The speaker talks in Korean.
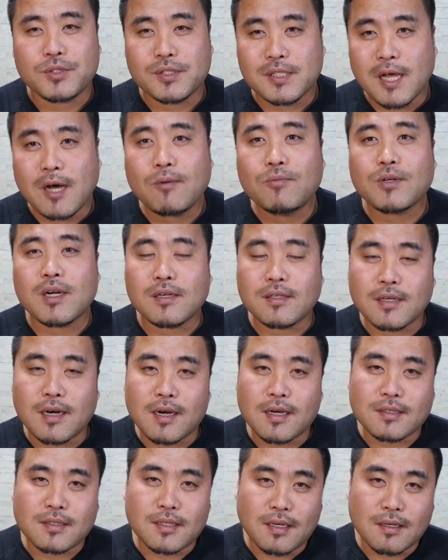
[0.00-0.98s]
싸움을 할 것
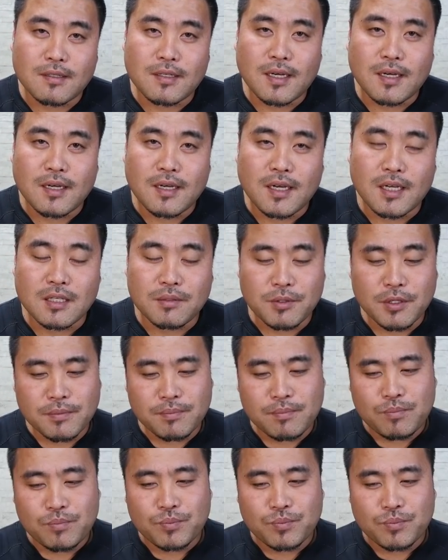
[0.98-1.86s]
같다거나 아니면